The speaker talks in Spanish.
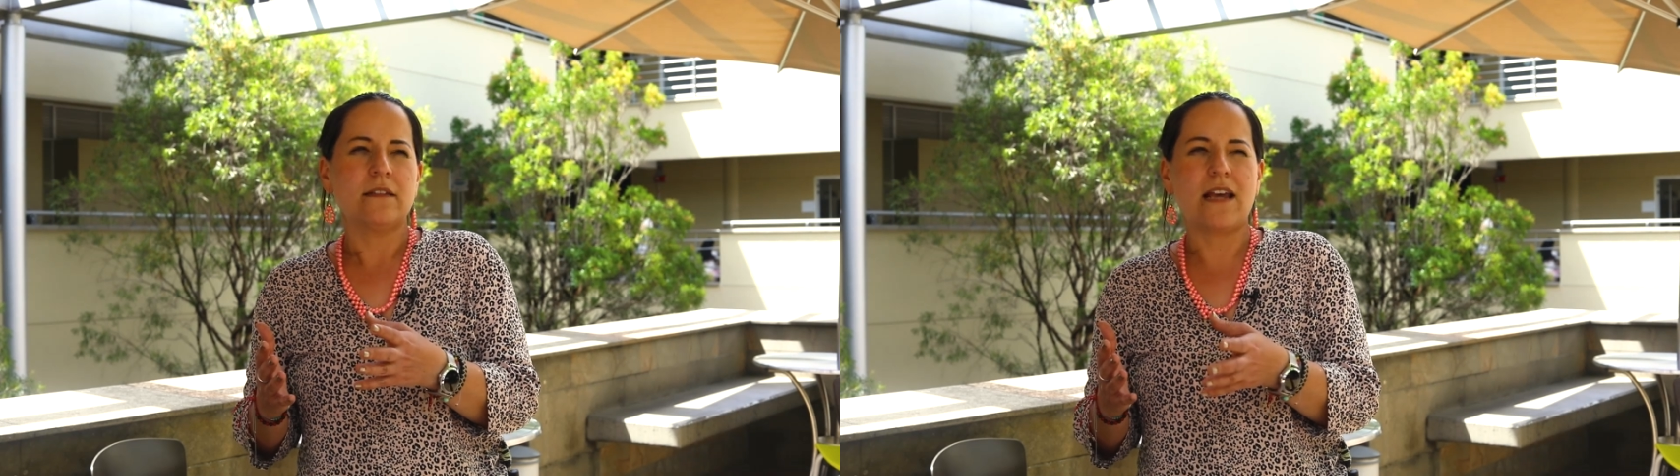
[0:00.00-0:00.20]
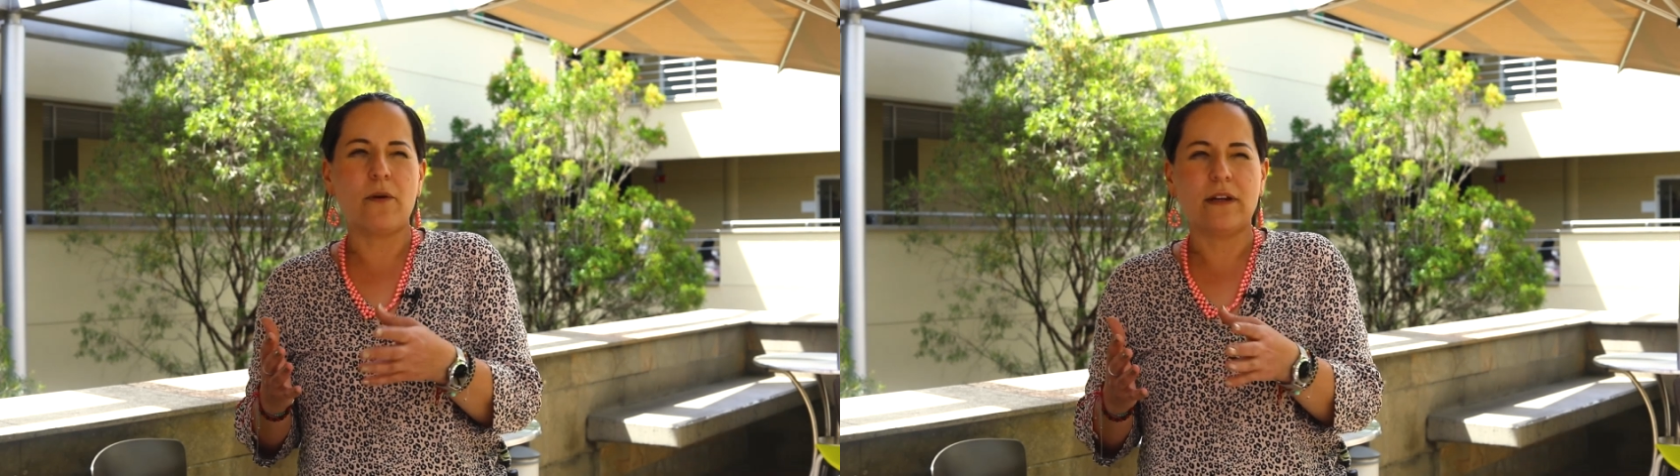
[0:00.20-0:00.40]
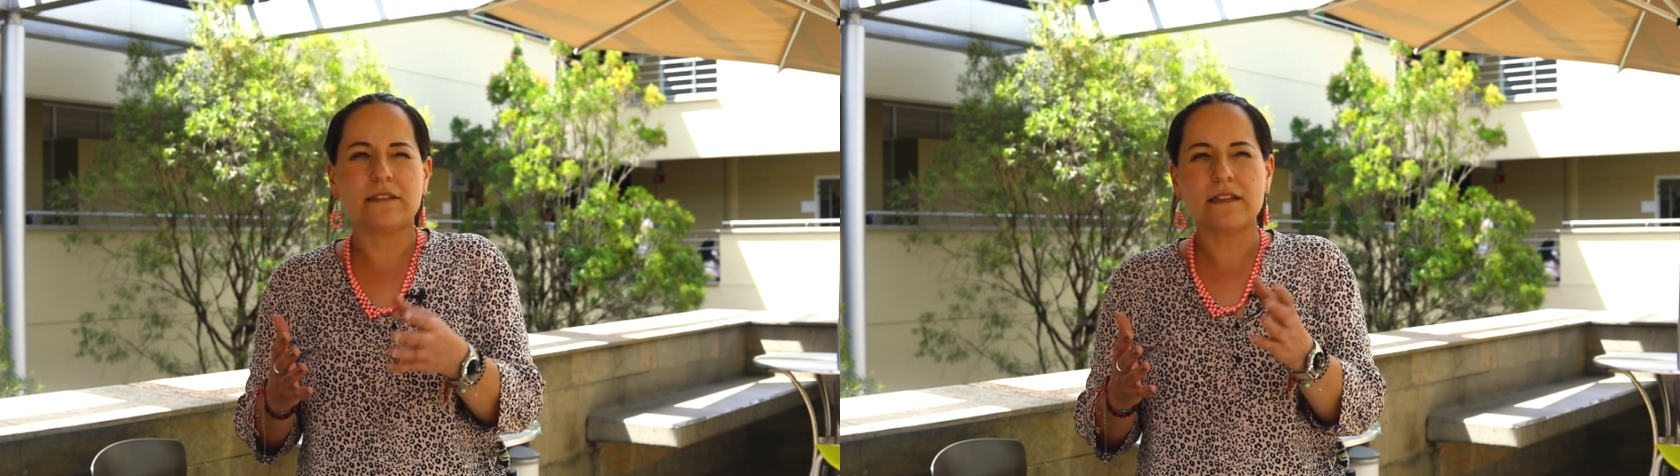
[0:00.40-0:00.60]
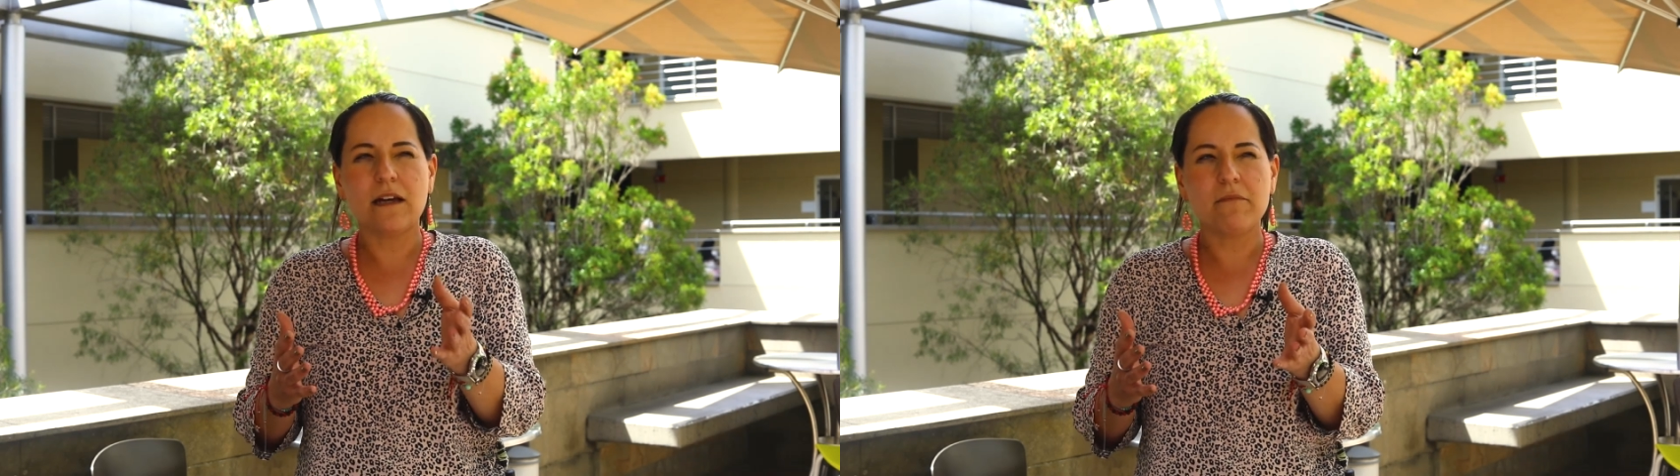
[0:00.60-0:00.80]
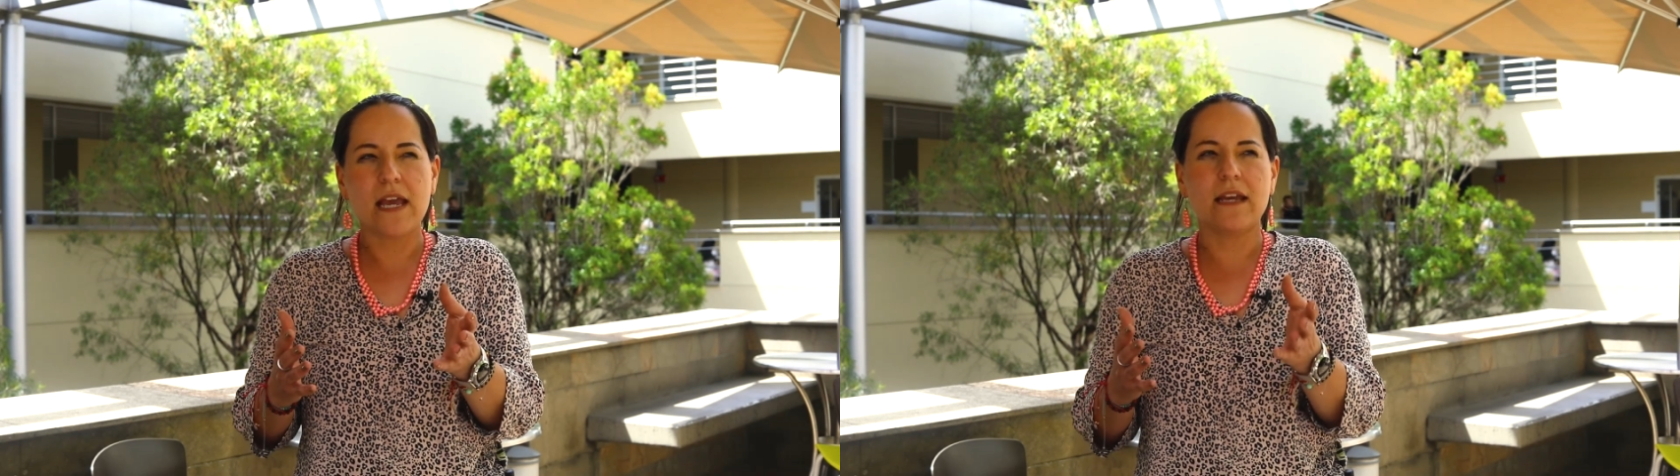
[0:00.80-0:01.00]
Se encuentra
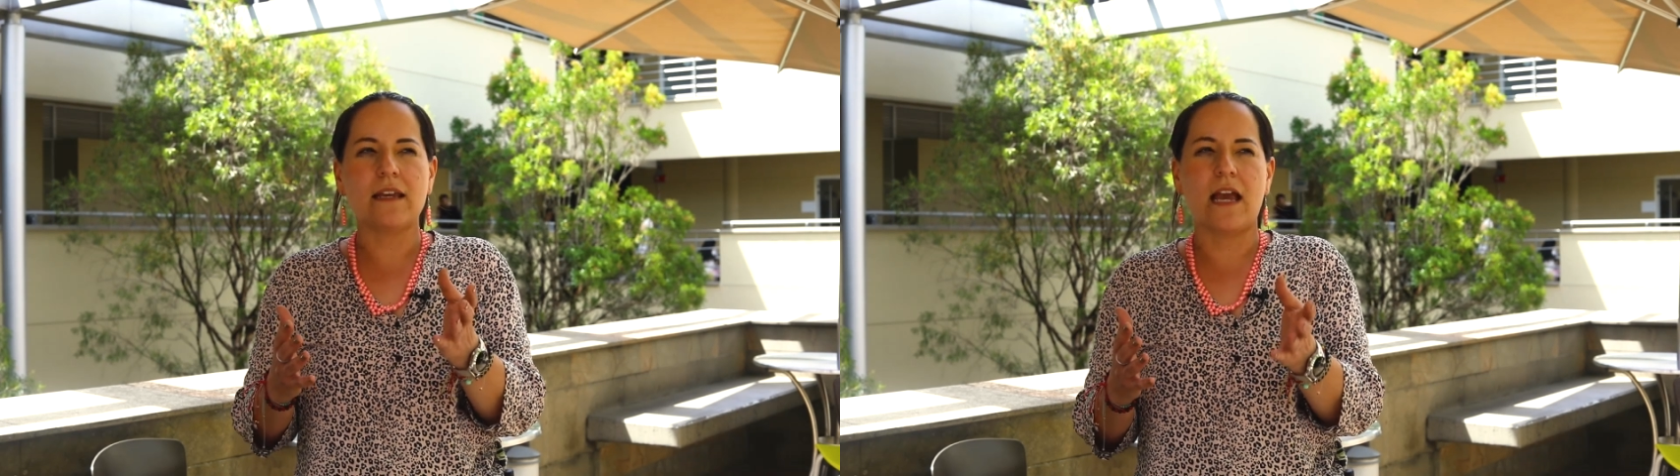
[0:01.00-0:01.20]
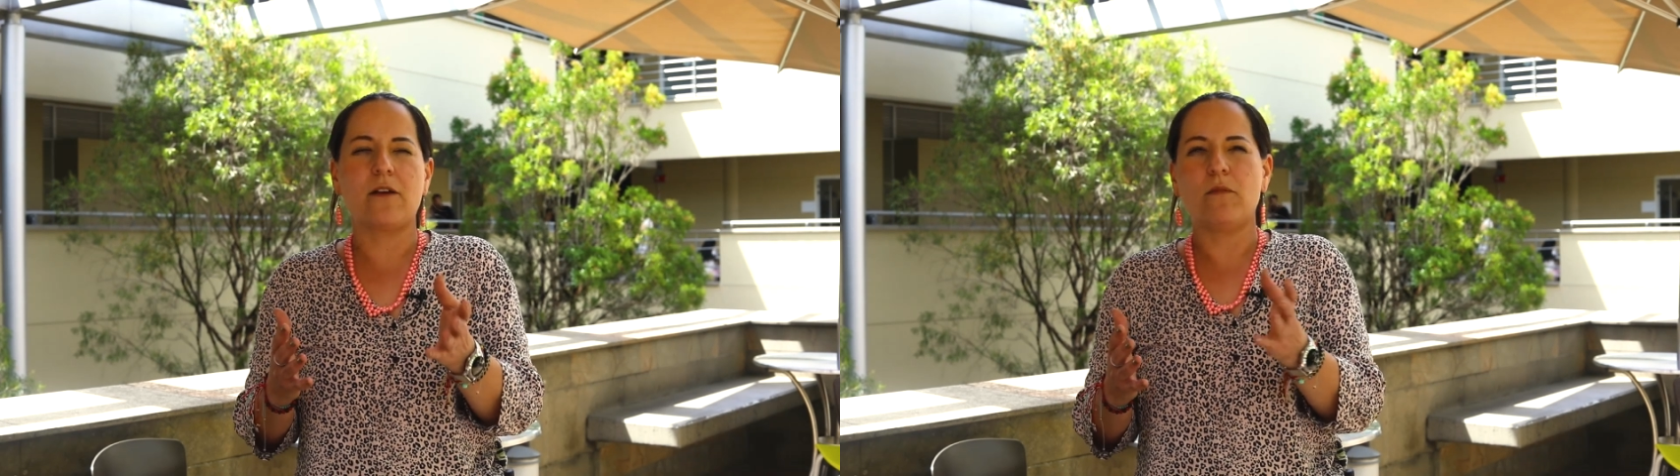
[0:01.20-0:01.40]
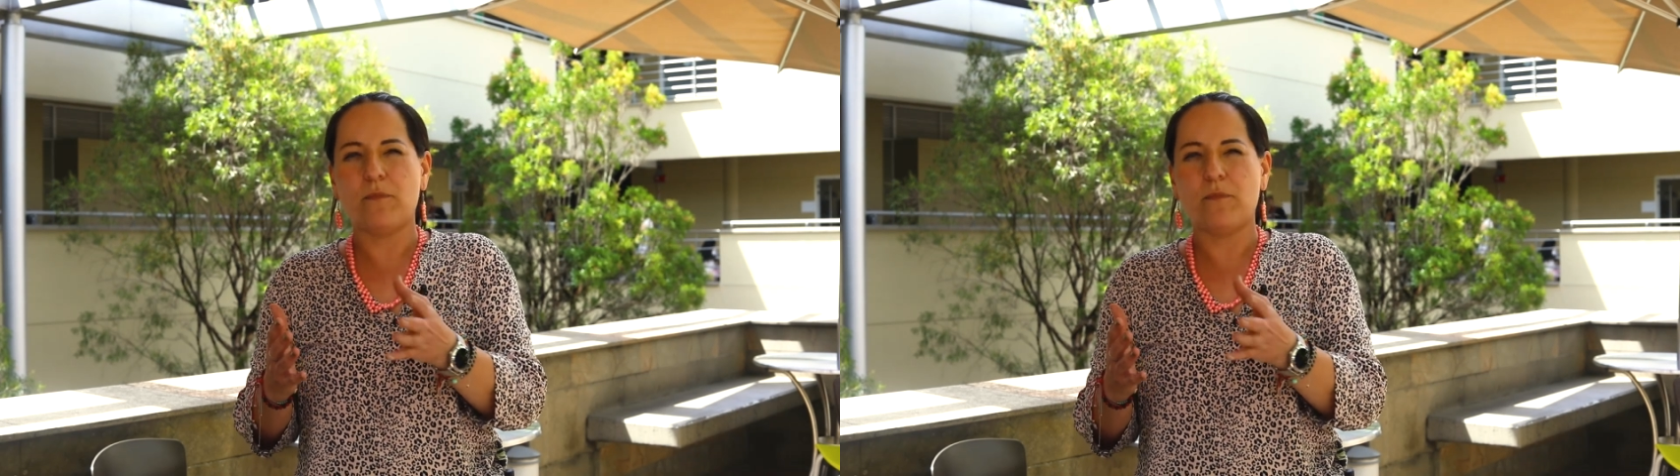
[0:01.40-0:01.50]
también que hay